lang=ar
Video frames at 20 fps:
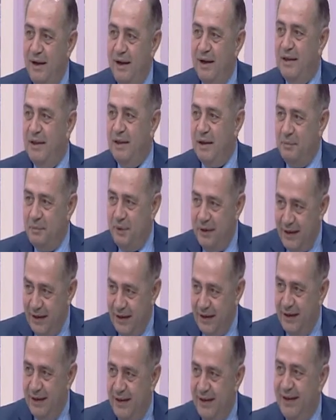اكثر من
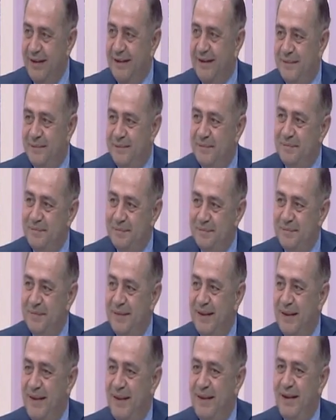الهدايا ان
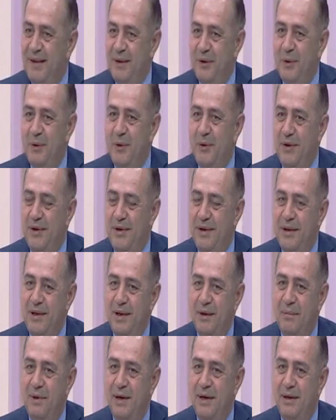شاء الله
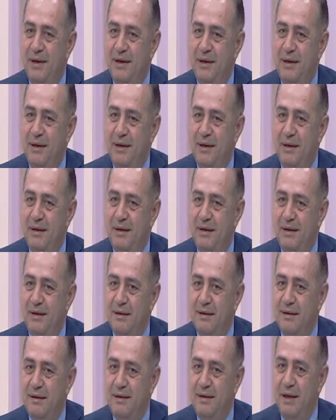وكمان
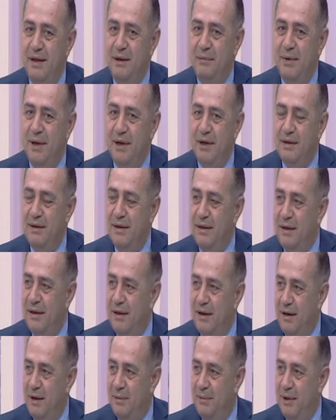آه، آه، يعني معركه
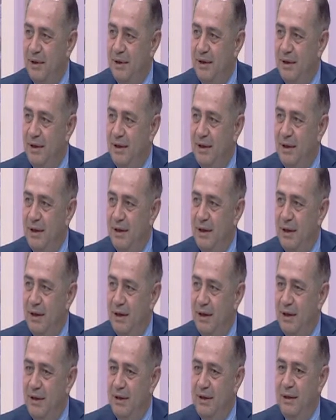الكرامه
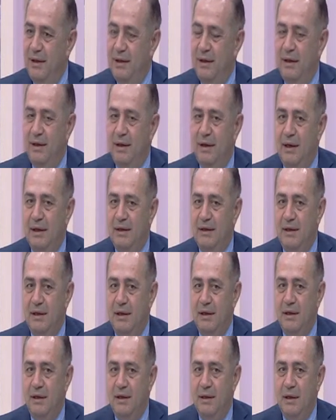هذه
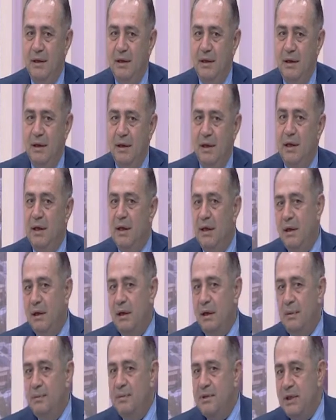التي
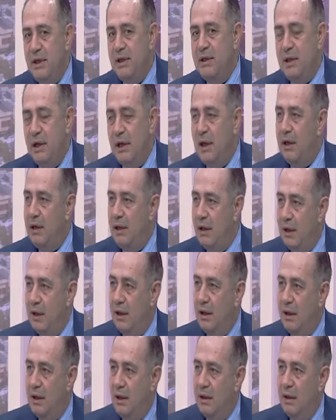هي رمزيتها
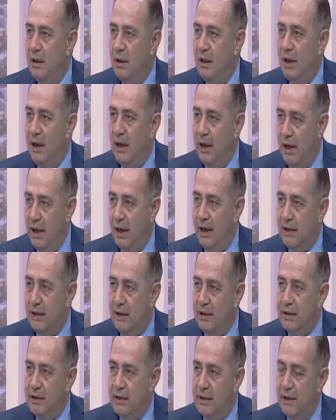انها
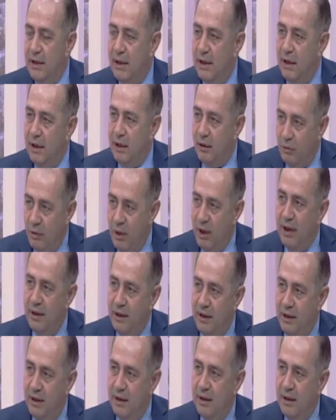اعادت الى
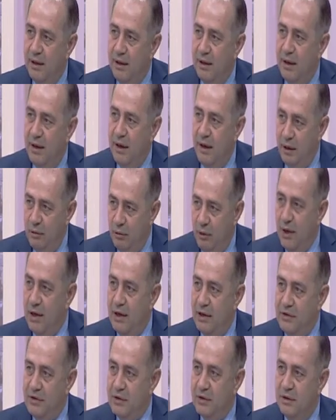ارواحنا
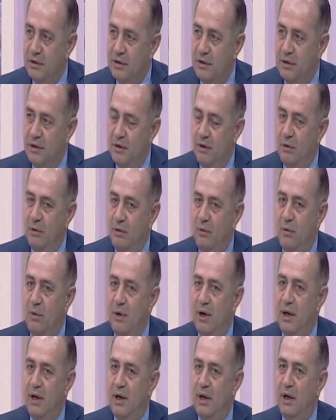الوهج صح
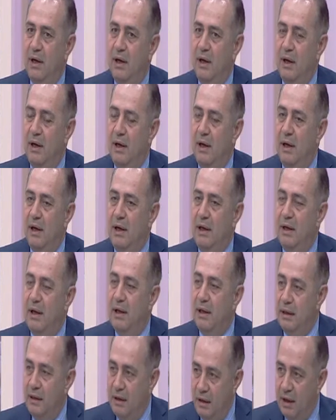
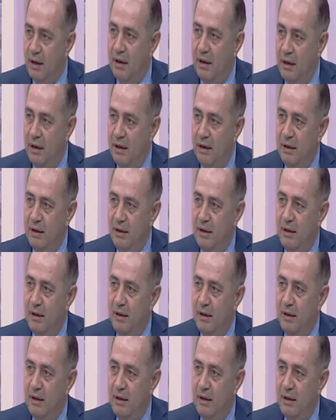والثقه